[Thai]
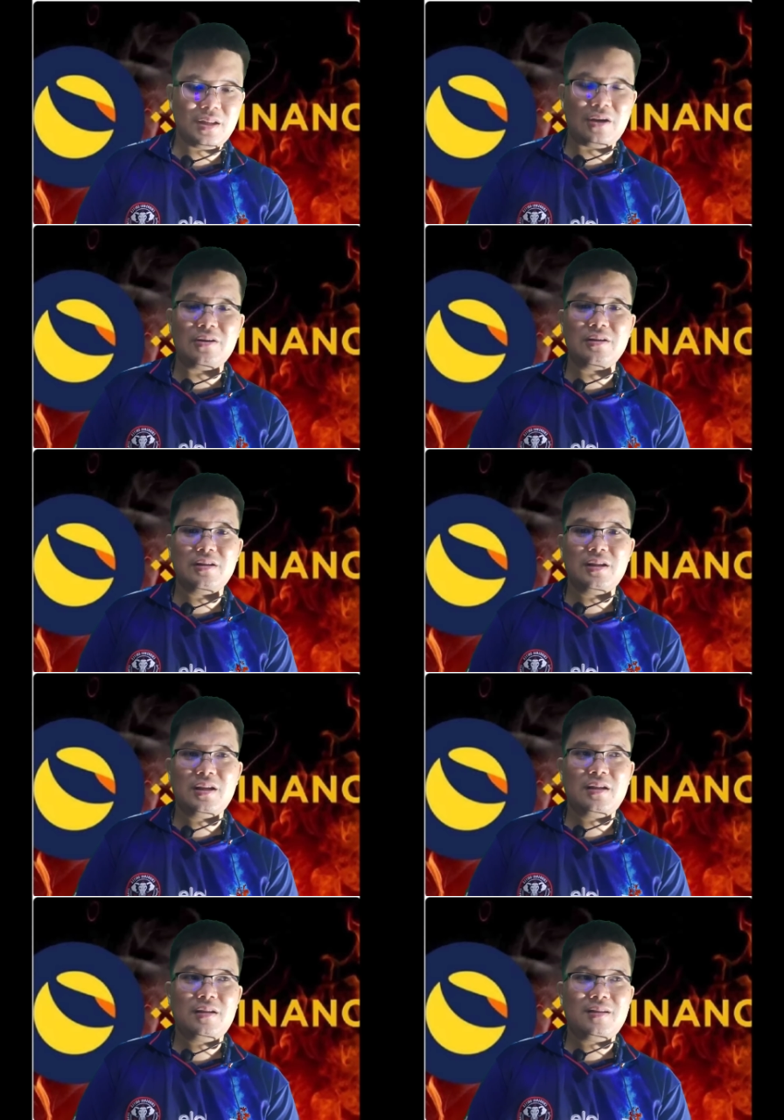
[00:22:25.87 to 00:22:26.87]
เนาะ
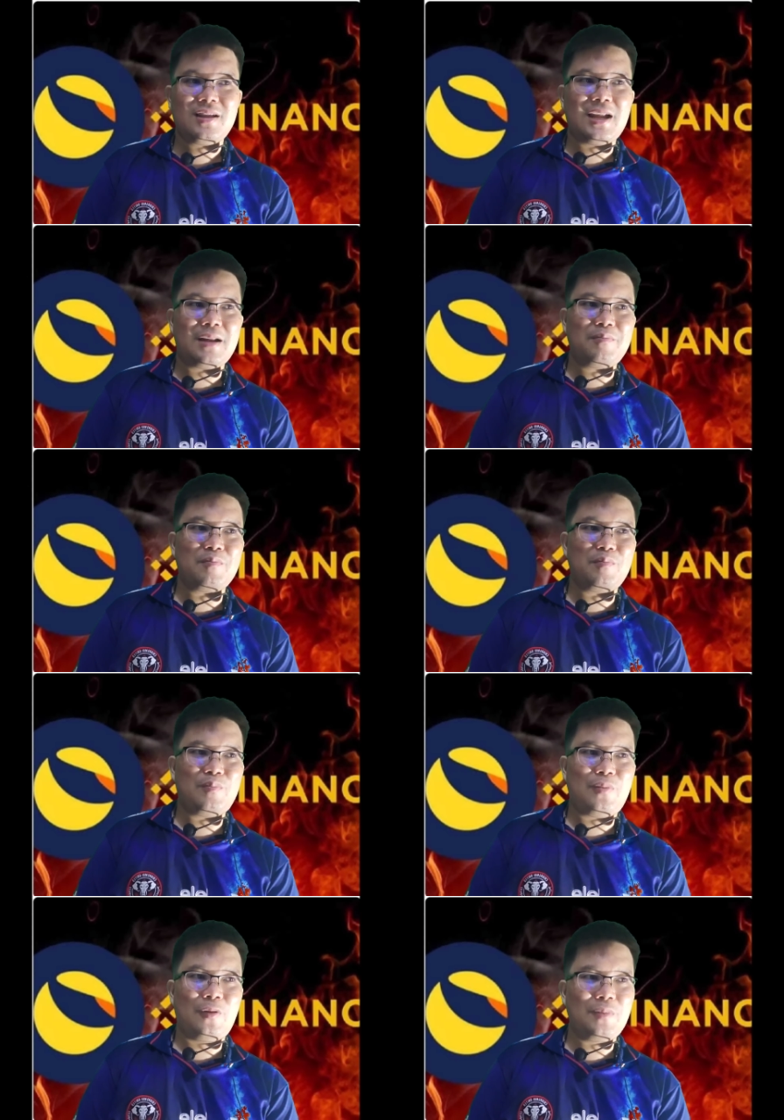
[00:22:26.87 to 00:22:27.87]
ฉะนั้น
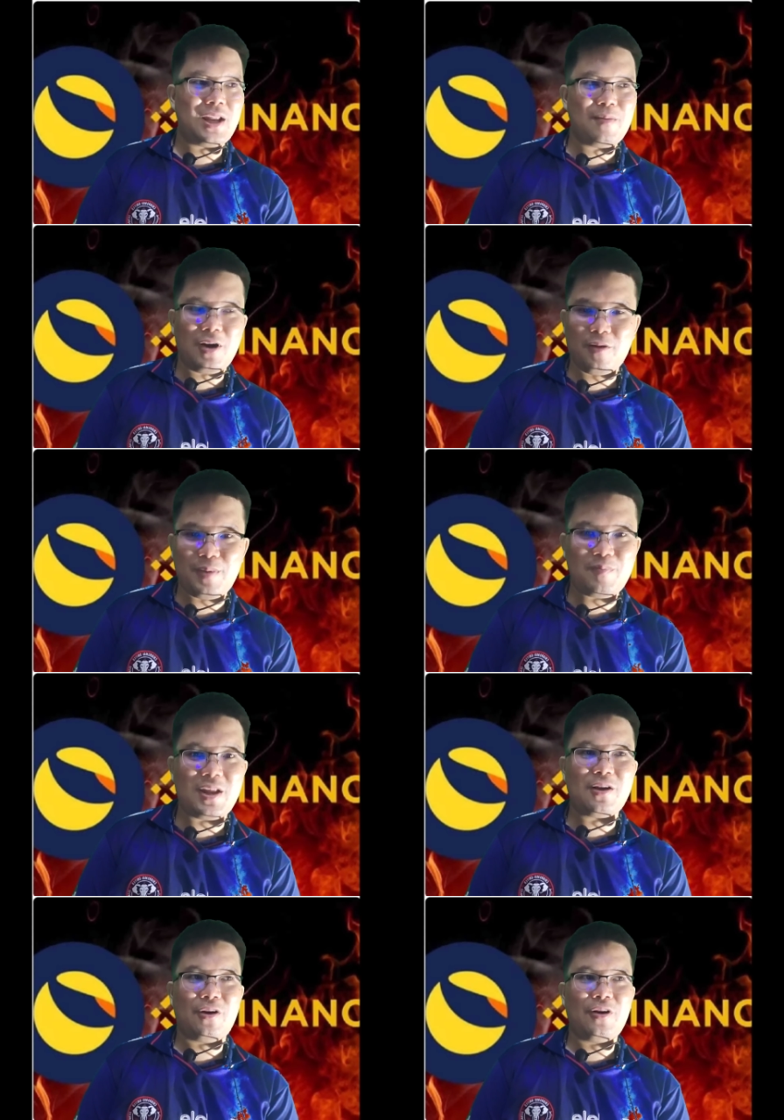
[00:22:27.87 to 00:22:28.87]
ผมไม่ได้มองเป็น
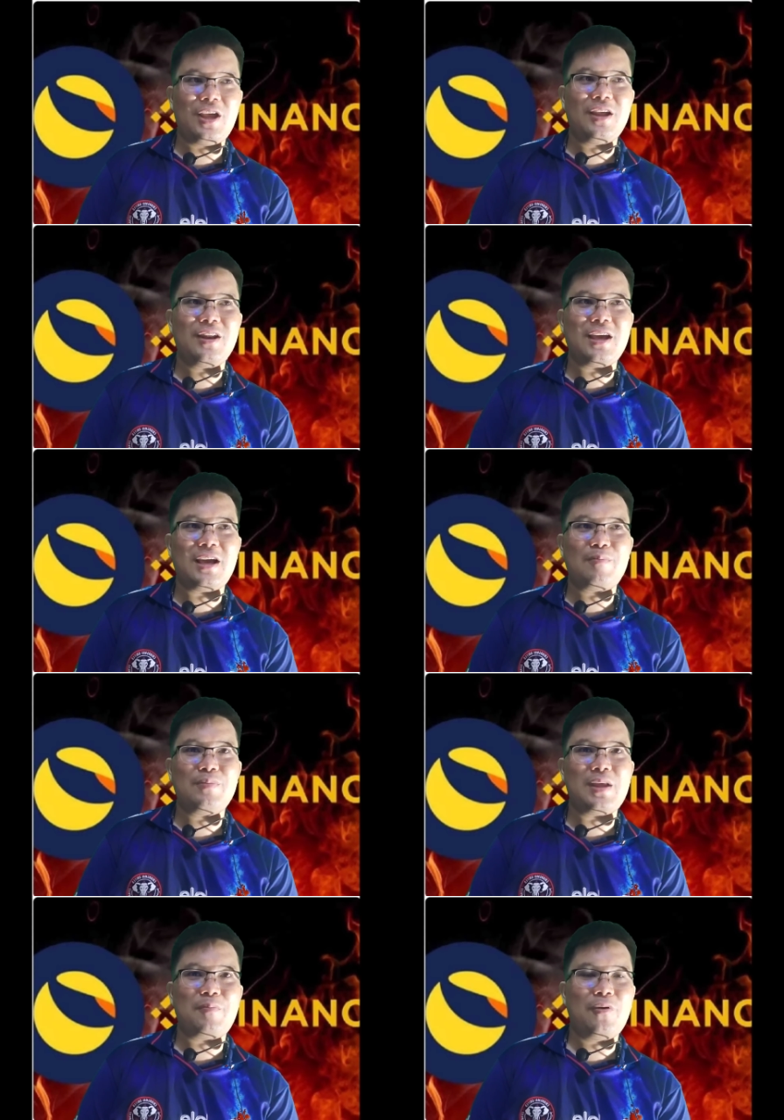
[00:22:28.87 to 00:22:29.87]
Bitcoin นะครับ
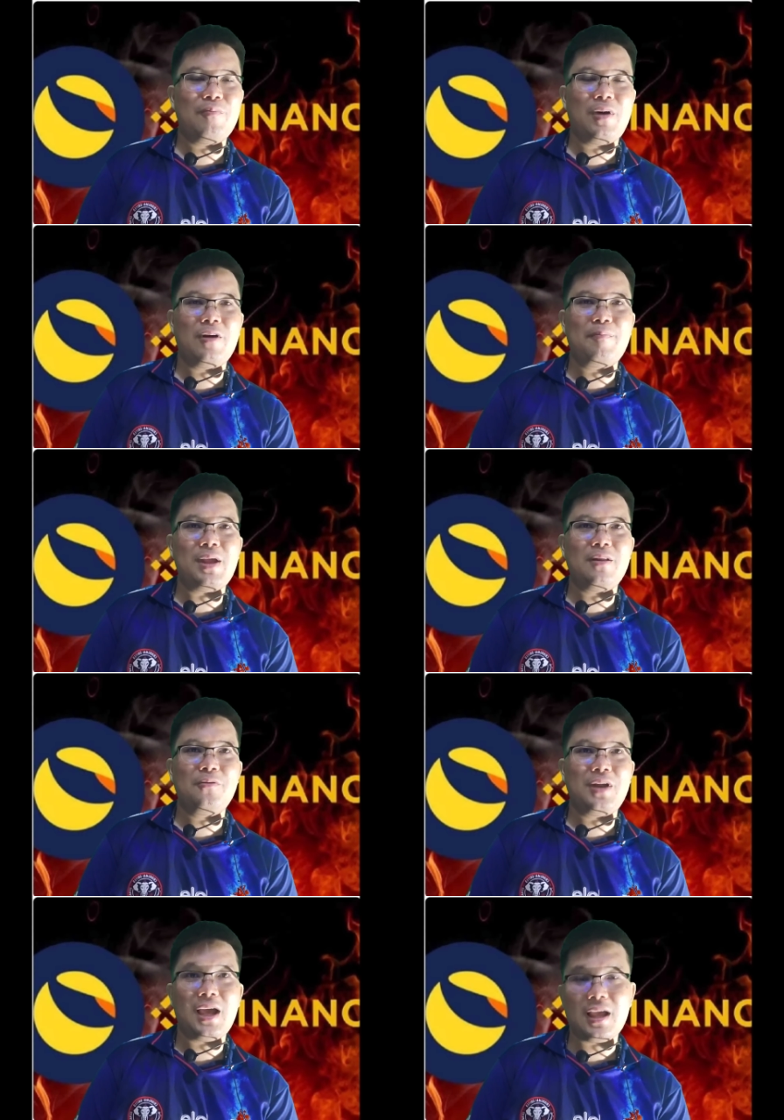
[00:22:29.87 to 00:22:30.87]
แต่ผมมองเป็น
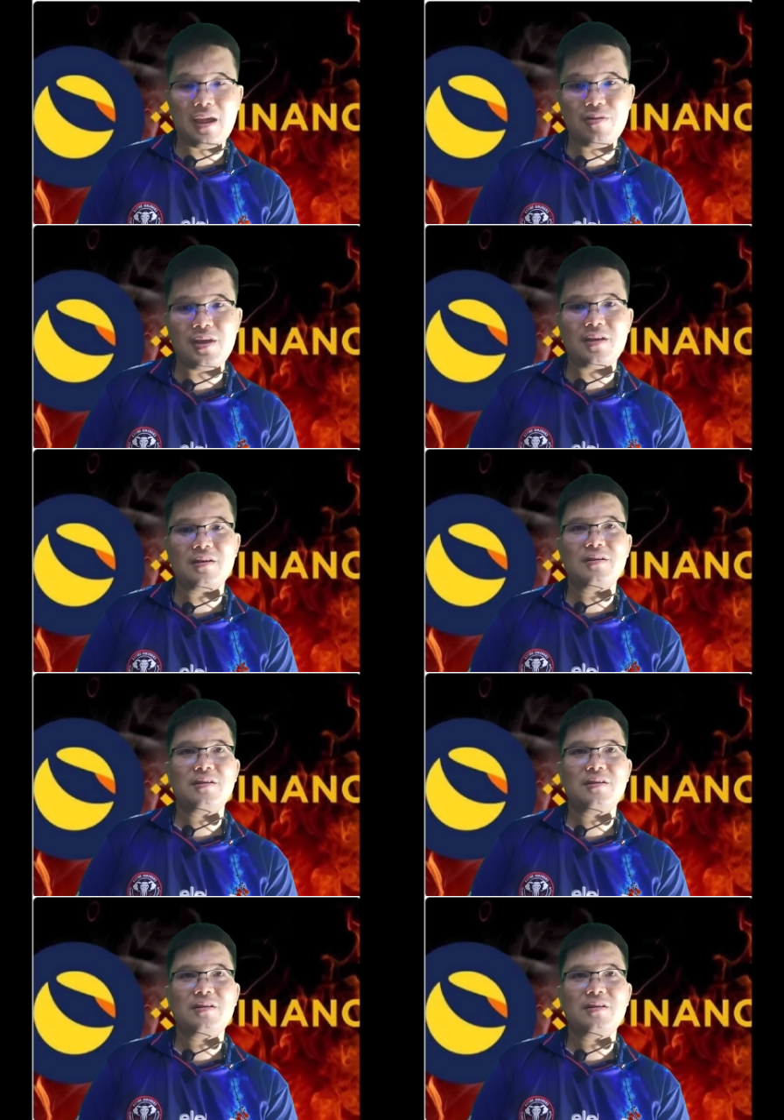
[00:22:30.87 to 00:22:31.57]
Luna Classic